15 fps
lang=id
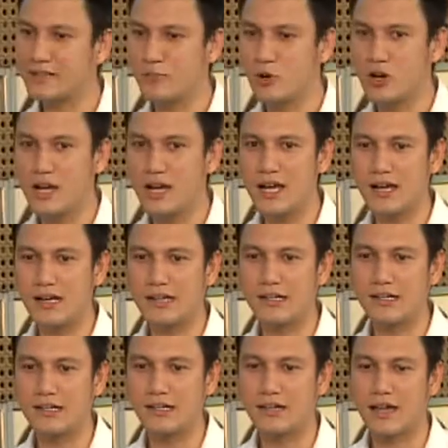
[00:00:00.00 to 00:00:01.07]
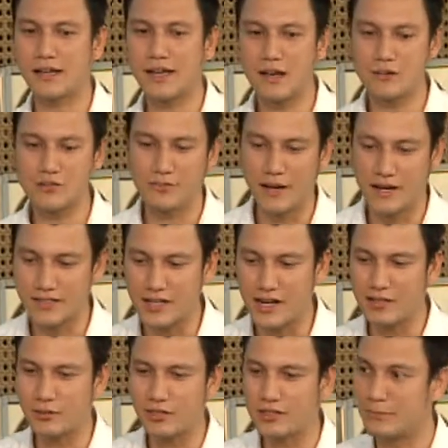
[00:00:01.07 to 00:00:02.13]
semoga uh, karena aku sebagai
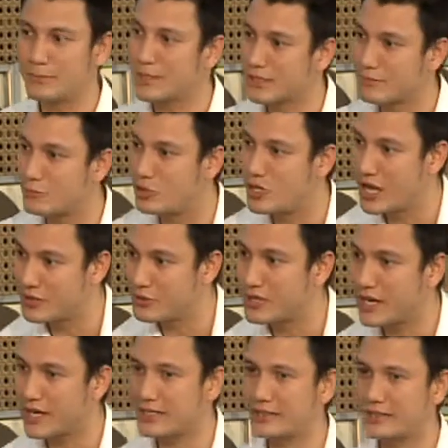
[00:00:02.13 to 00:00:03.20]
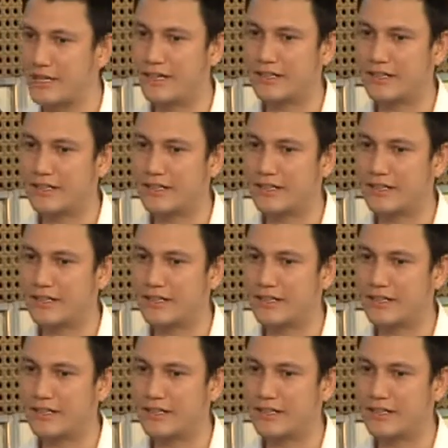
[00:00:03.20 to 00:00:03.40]
salah satu entrepreneur muda juga gitu hmm.